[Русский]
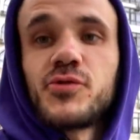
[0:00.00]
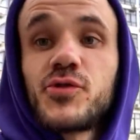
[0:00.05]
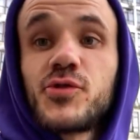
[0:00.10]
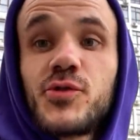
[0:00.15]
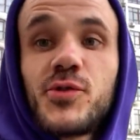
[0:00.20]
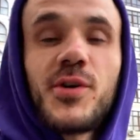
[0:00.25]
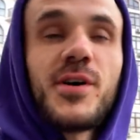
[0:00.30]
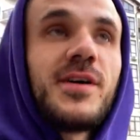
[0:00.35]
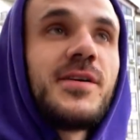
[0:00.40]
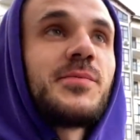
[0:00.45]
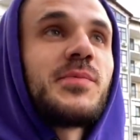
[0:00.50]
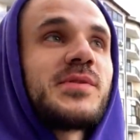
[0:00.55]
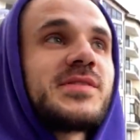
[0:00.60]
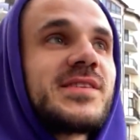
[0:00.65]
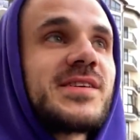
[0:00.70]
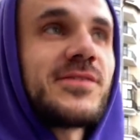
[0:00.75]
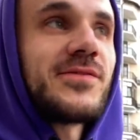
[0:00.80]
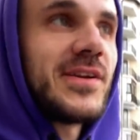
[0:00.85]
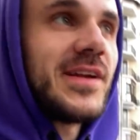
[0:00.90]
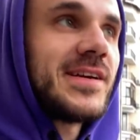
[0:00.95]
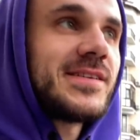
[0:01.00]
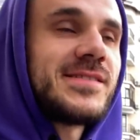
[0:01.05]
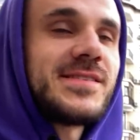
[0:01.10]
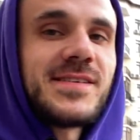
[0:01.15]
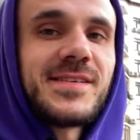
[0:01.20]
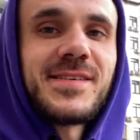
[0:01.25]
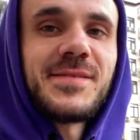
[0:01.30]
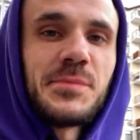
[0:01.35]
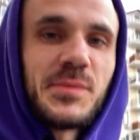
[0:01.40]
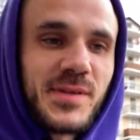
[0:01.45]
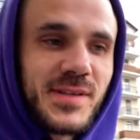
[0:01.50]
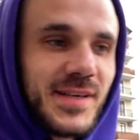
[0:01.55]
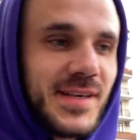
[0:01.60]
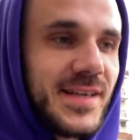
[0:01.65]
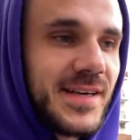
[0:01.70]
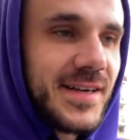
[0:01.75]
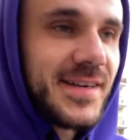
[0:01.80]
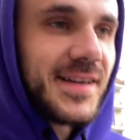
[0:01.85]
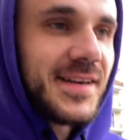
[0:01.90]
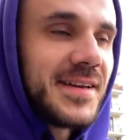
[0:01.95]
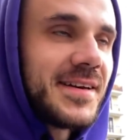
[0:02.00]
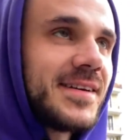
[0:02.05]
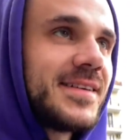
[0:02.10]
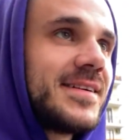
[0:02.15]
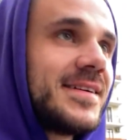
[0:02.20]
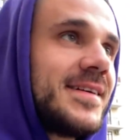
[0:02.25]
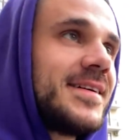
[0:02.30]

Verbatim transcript: Что, поздравляйте, мы доехали.